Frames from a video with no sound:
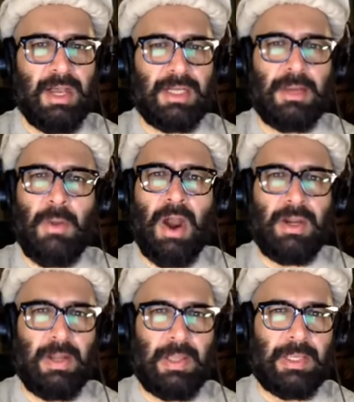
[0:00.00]

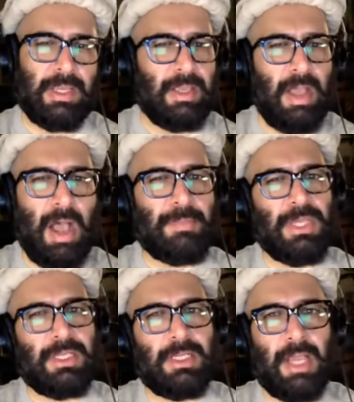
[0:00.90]
कमांड लेके आप ये
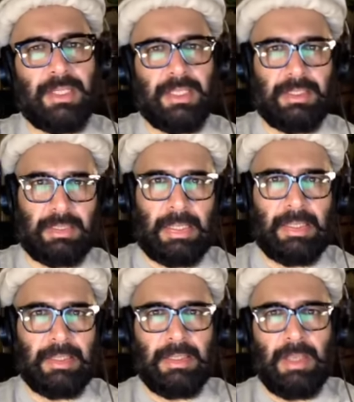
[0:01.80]
करके देखें
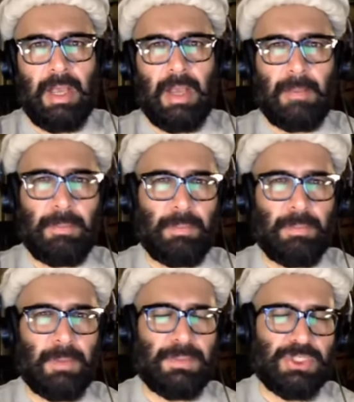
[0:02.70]

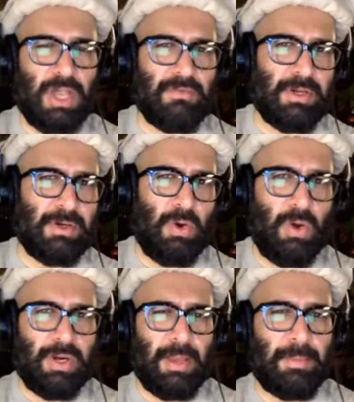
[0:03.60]
पेशावर
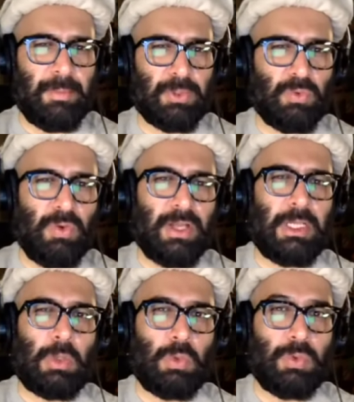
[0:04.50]
और खैबर पख्तूनख्वा के
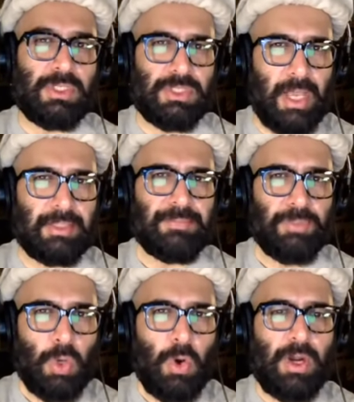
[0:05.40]
लोगों के साथ
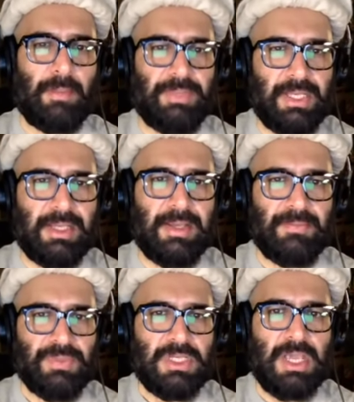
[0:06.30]
और आप देखें
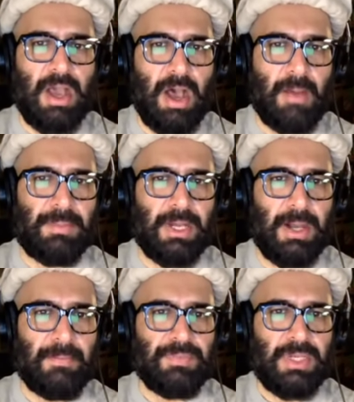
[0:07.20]
कि आपका
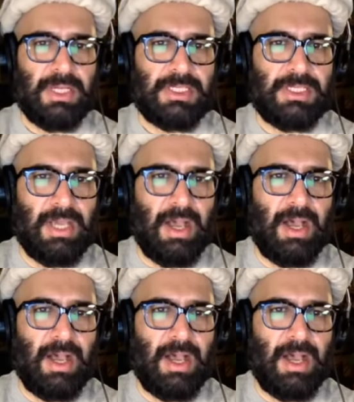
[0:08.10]
क्या